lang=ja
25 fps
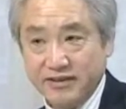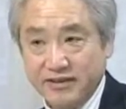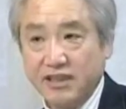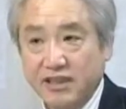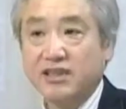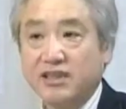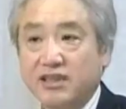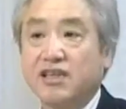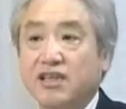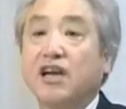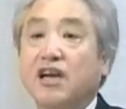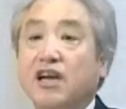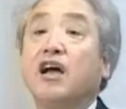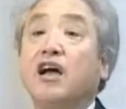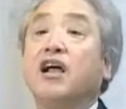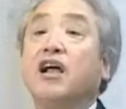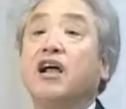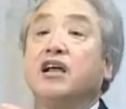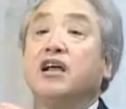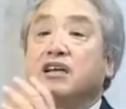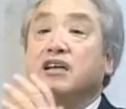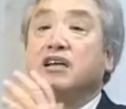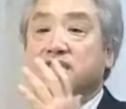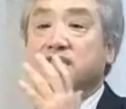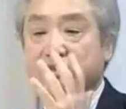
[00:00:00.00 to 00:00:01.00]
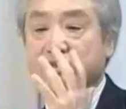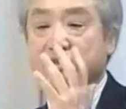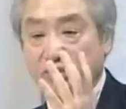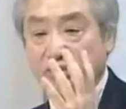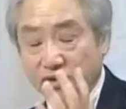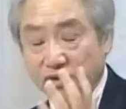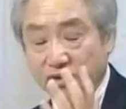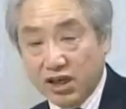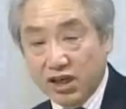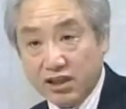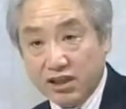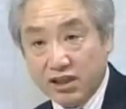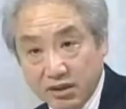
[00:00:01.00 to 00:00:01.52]
だったらそ
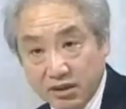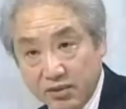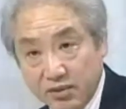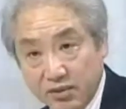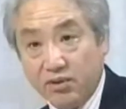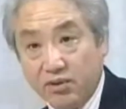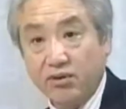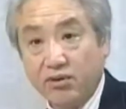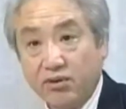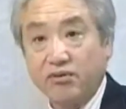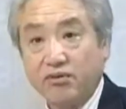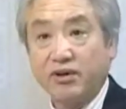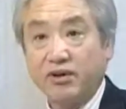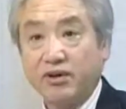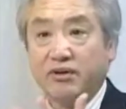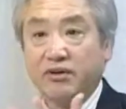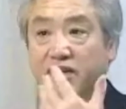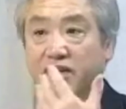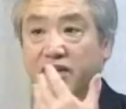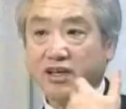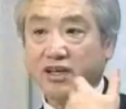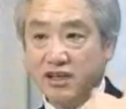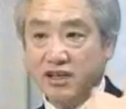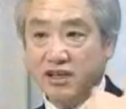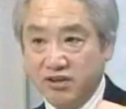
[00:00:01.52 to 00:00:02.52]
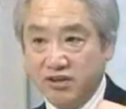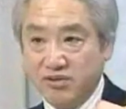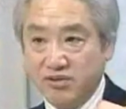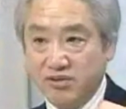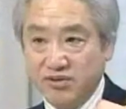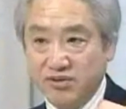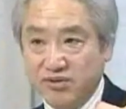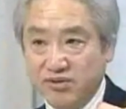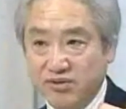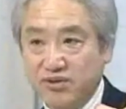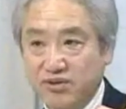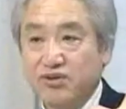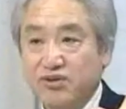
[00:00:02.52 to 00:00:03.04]
の中でも我々が日
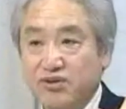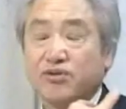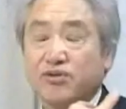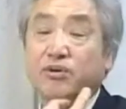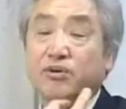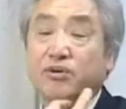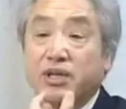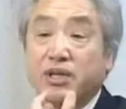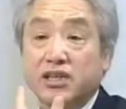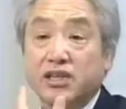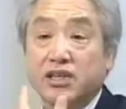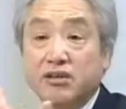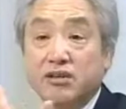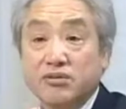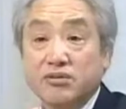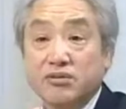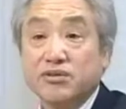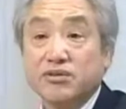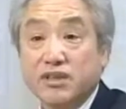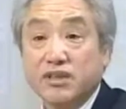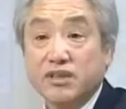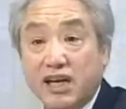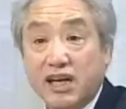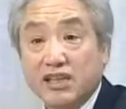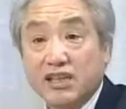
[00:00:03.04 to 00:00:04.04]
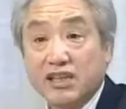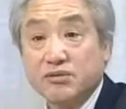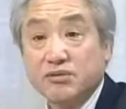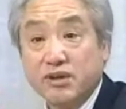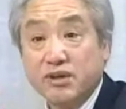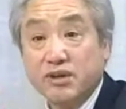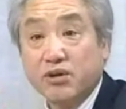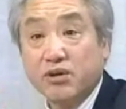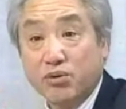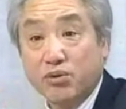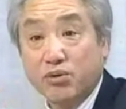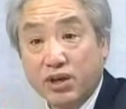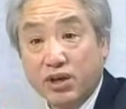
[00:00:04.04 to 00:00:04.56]
本料理と言われてる味
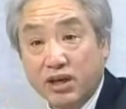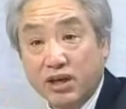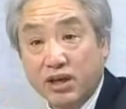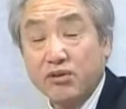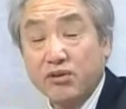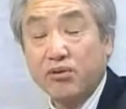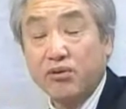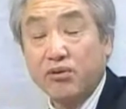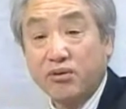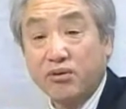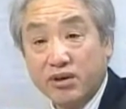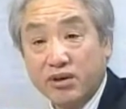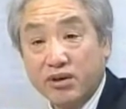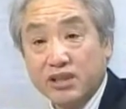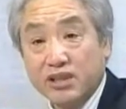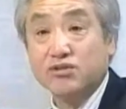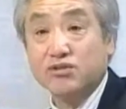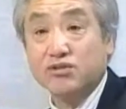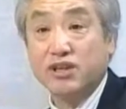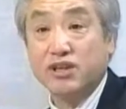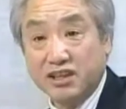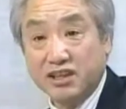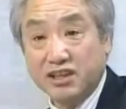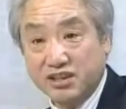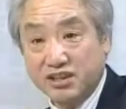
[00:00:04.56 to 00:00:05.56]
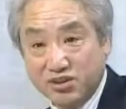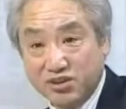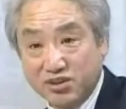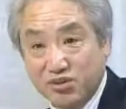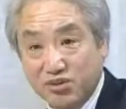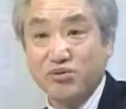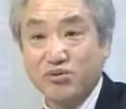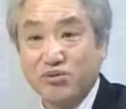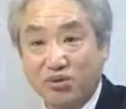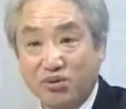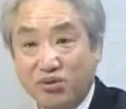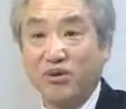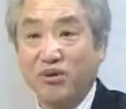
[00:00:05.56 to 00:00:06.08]
はこれのレストランで
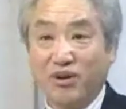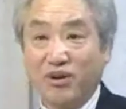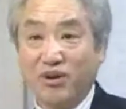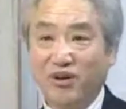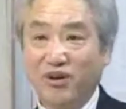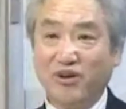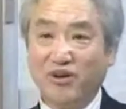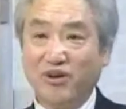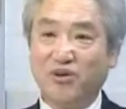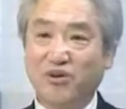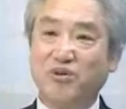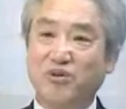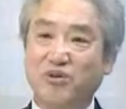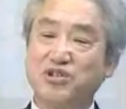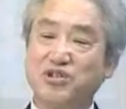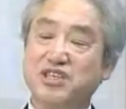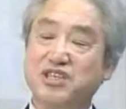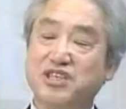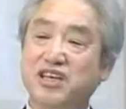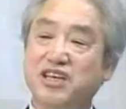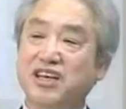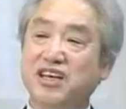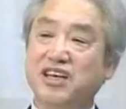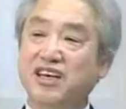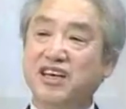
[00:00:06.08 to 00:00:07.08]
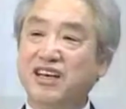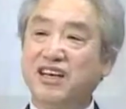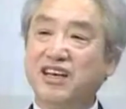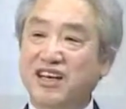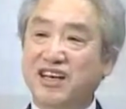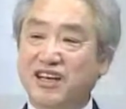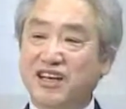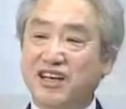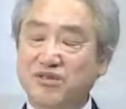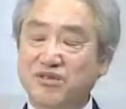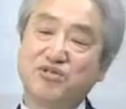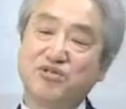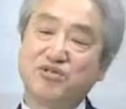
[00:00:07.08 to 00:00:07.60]
すよと教え
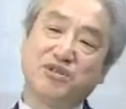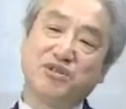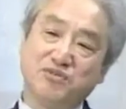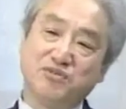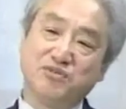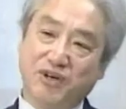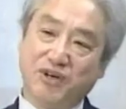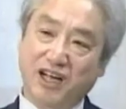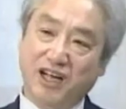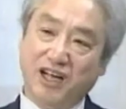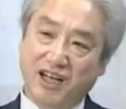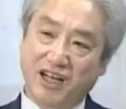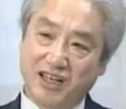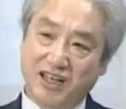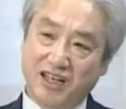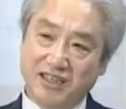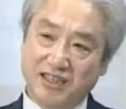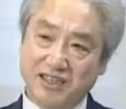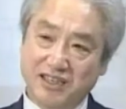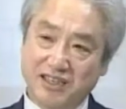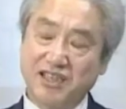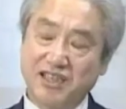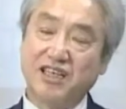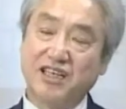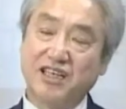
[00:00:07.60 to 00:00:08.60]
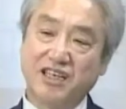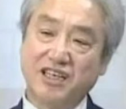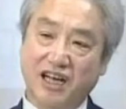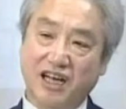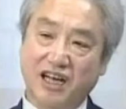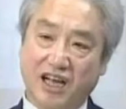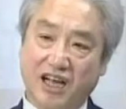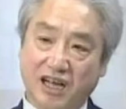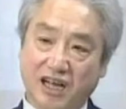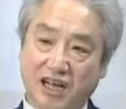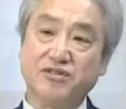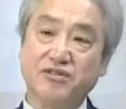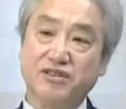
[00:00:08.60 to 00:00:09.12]
る義務は絶対に
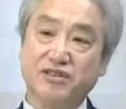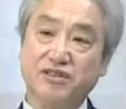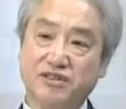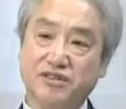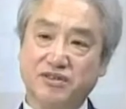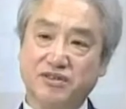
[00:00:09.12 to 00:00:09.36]
あるんで